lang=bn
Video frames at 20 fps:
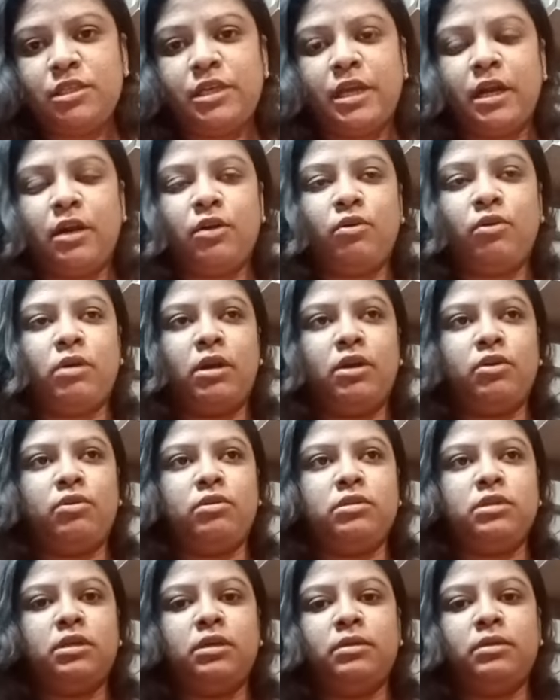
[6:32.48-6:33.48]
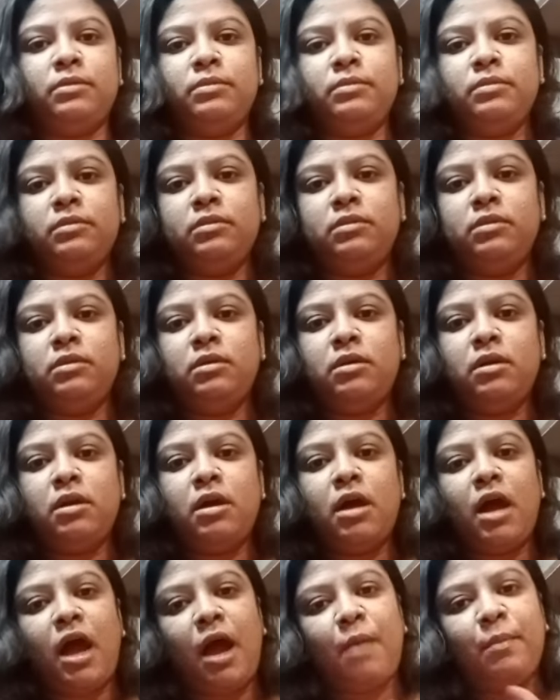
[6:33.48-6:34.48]
শেয়ার করার কথা
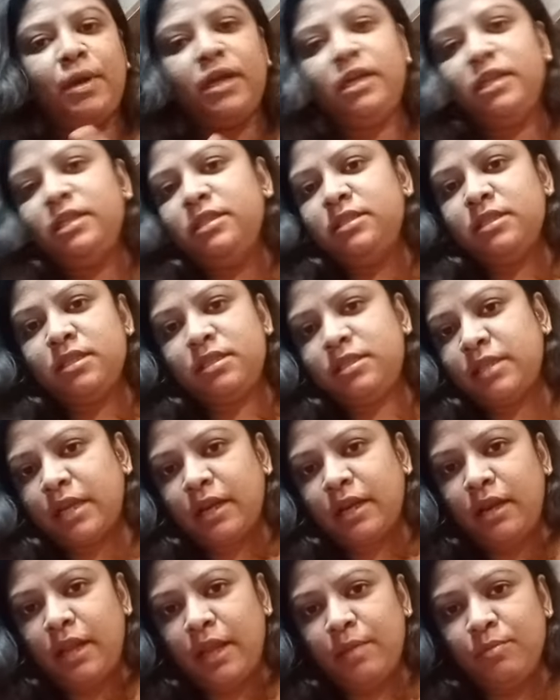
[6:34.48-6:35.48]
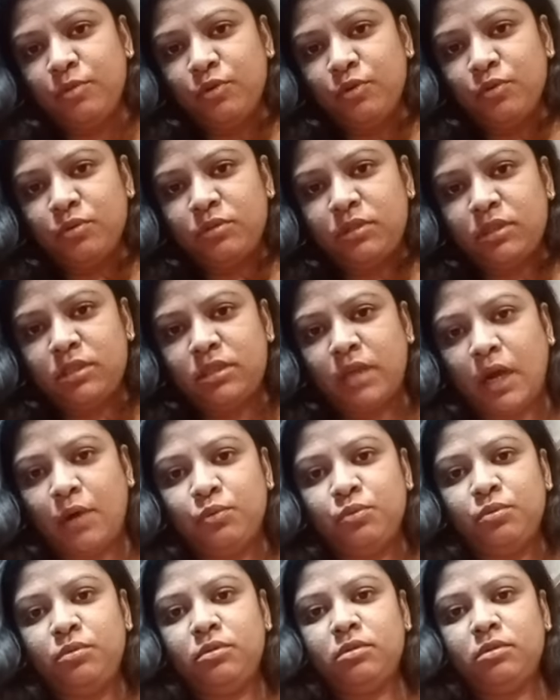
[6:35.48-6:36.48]
আমার নিজের চ্যানেল এই মুহূর্তে ডাউন